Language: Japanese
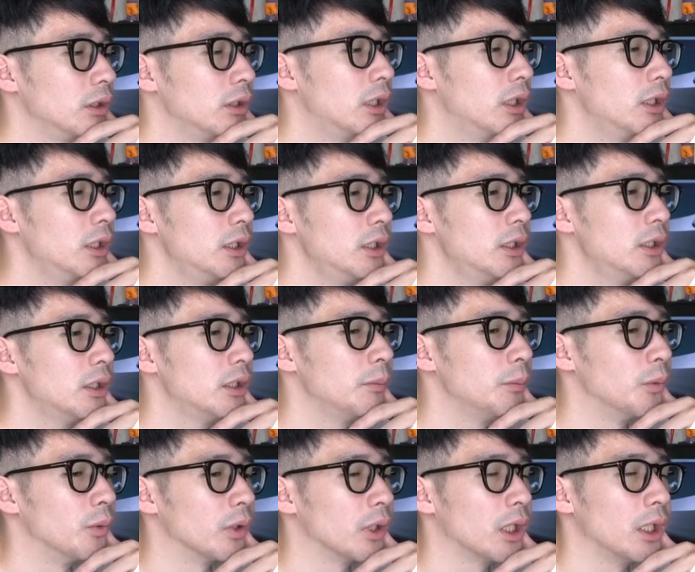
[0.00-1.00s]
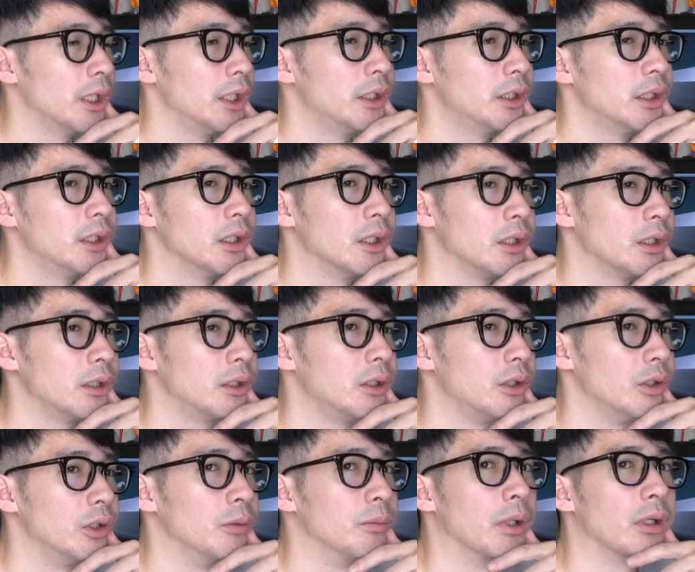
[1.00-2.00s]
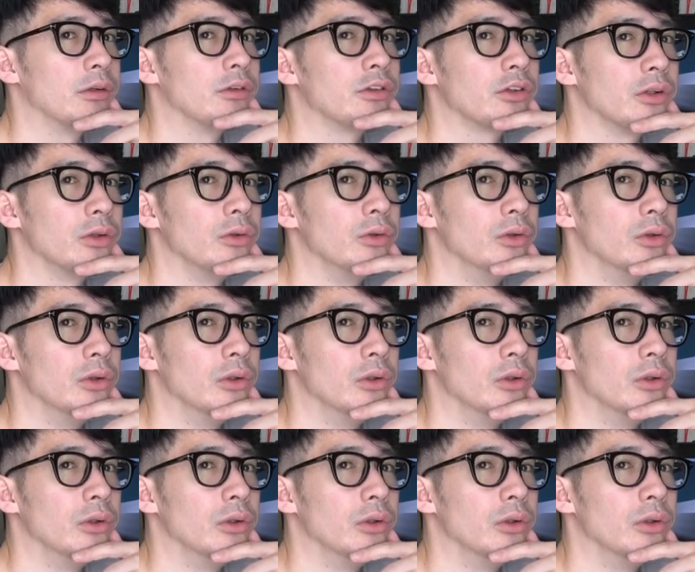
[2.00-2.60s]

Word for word: 電気も変えてたっていうのもあるんですけど